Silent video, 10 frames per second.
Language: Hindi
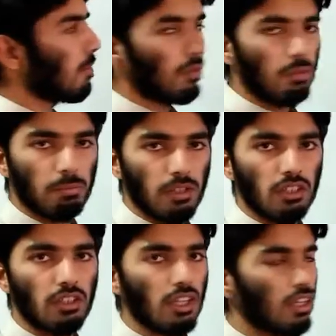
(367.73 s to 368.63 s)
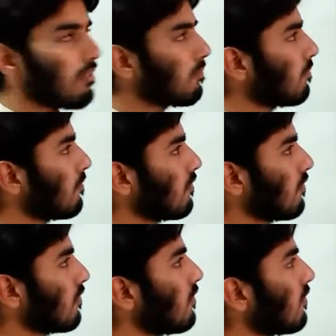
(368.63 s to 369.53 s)
सब ग्रुप है ठीक है
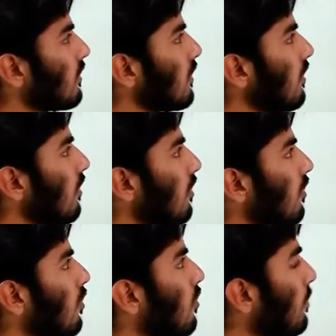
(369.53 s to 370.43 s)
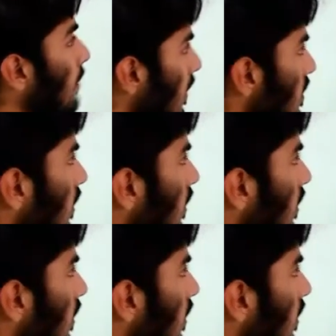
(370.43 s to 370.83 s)
तो हम देख